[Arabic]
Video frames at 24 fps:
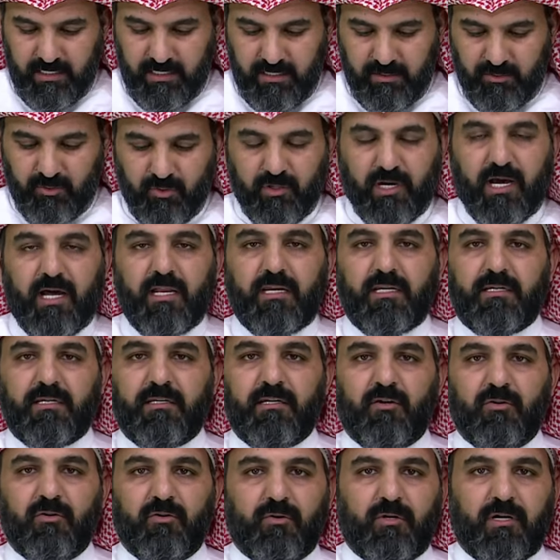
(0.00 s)
يقال
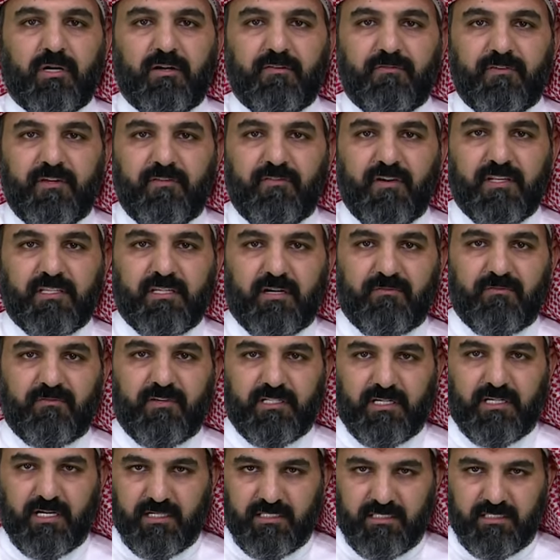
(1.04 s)
انه في فتره من
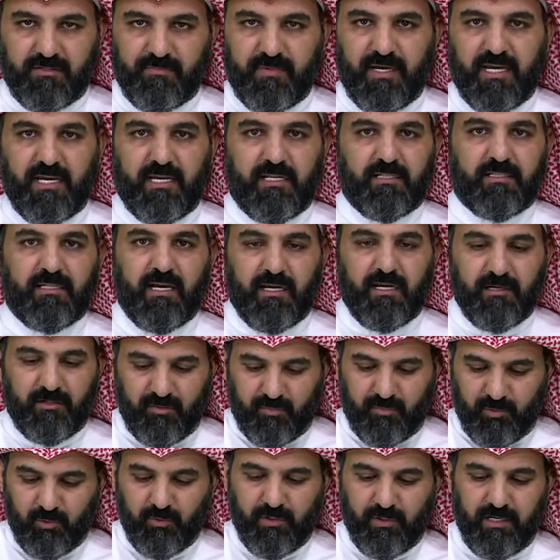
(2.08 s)
فترات صباه ادعى
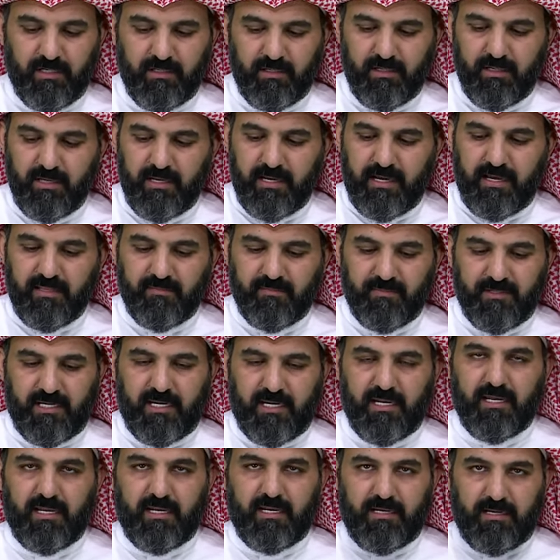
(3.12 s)
النبوه هذه من
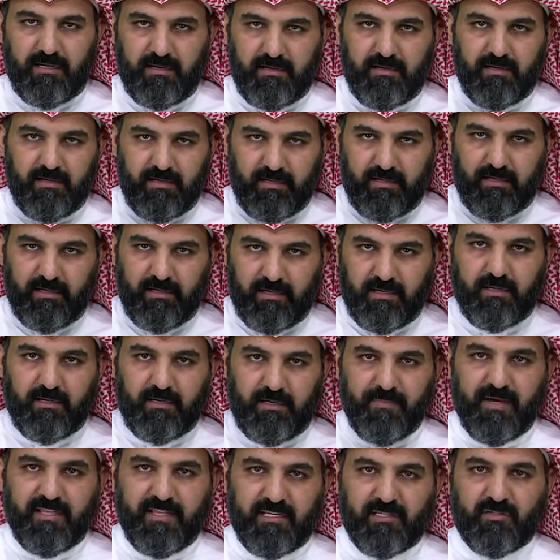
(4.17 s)

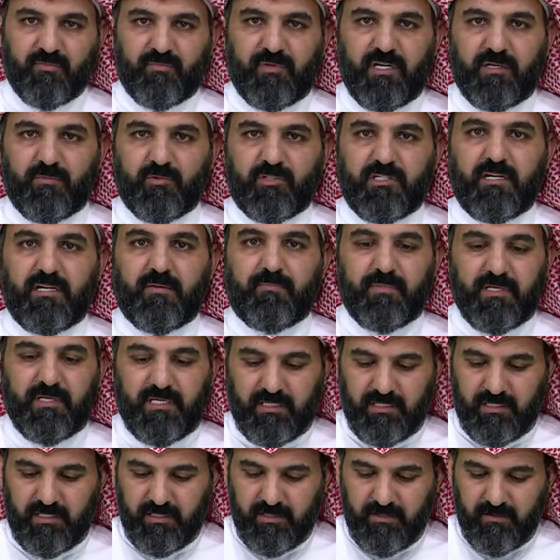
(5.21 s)
لماذا سمي المتنبي
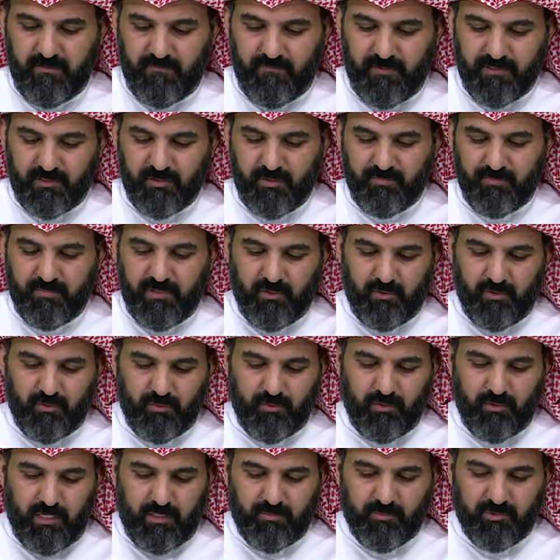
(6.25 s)

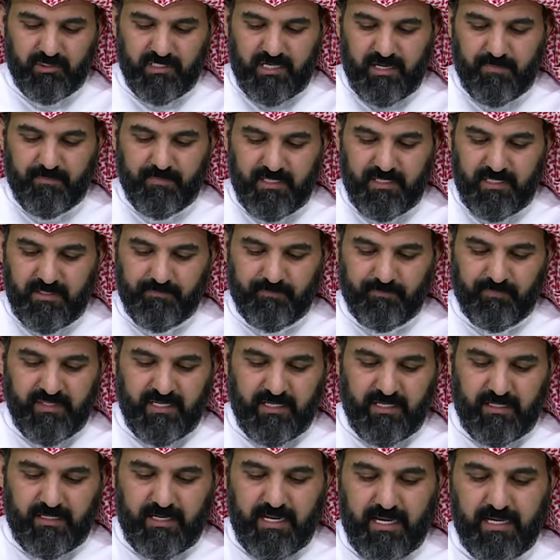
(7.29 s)
فسموه المتنبي
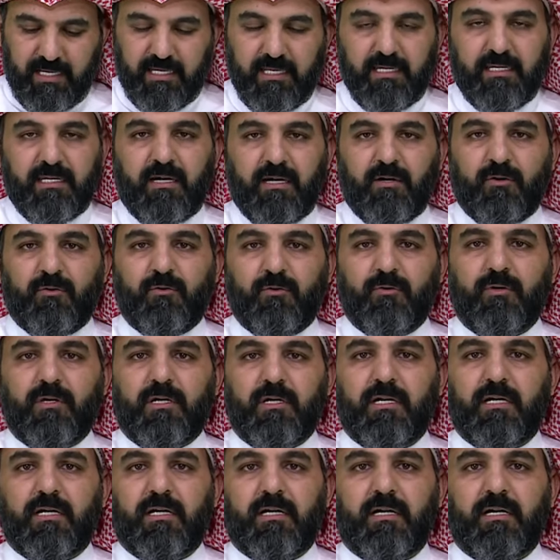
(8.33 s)
لكنه
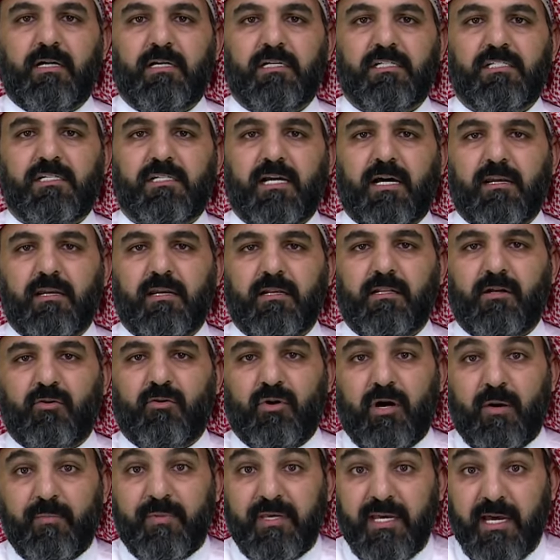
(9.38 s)
آه، اشتهرت
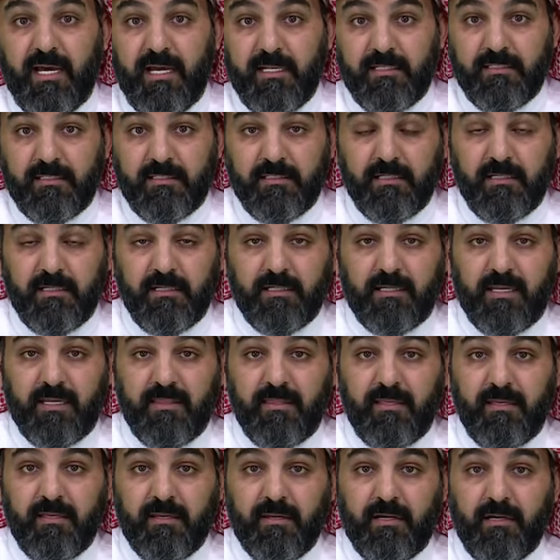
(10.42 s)
له ابيات آه،
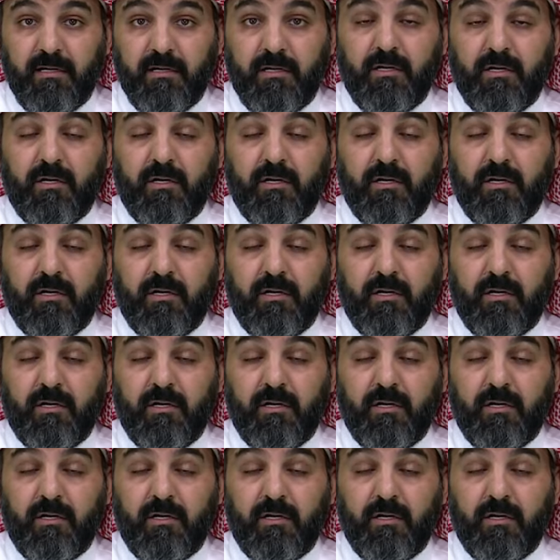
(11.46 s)
كثيره